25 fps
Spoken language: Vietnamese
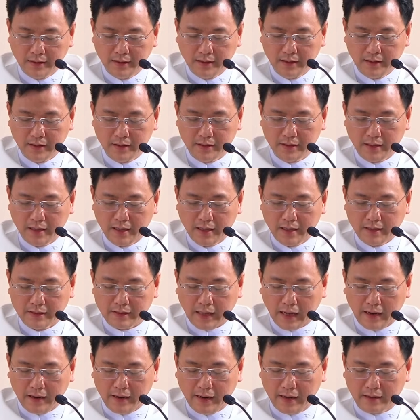ngươi,
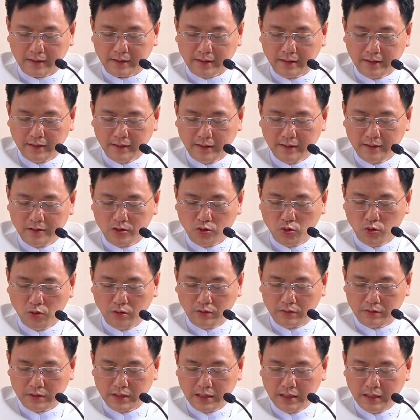ta là cửa
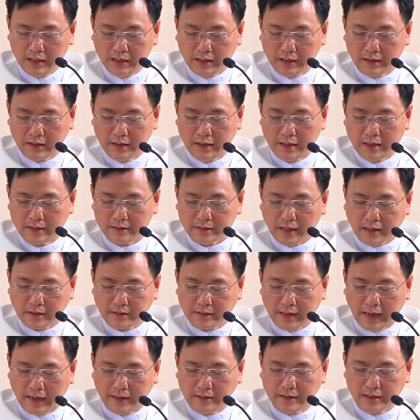chuồng chiên,
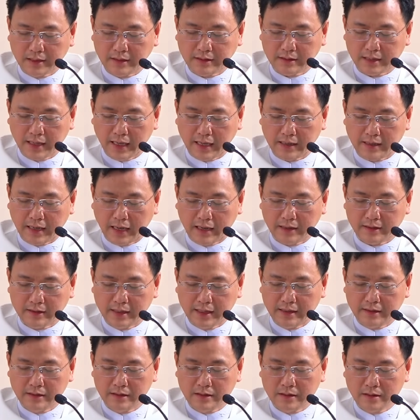tất cả những kẻ đã
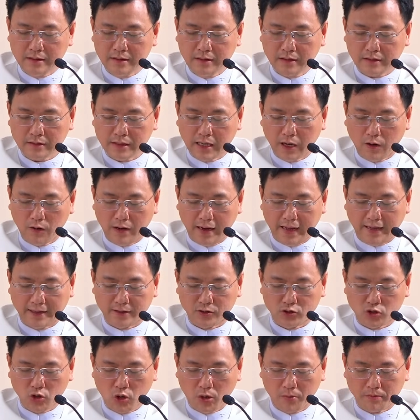đến trước đều là
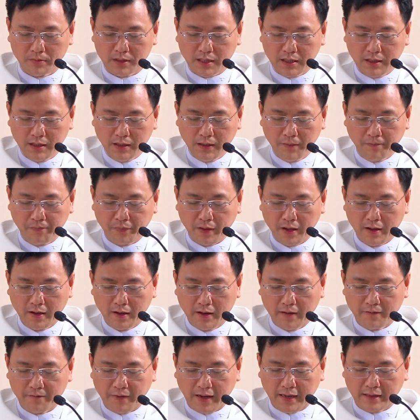trộm cướp
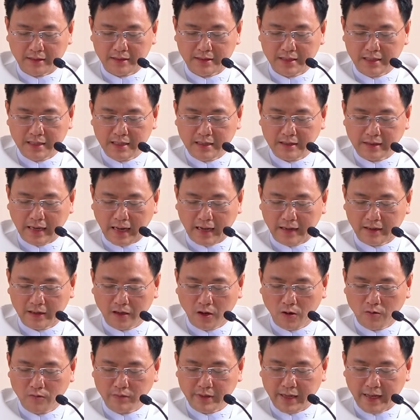và chiên đã
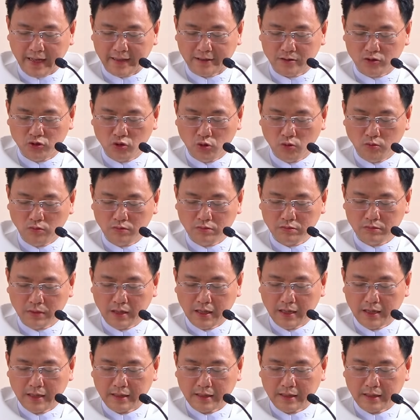không nghe chúng.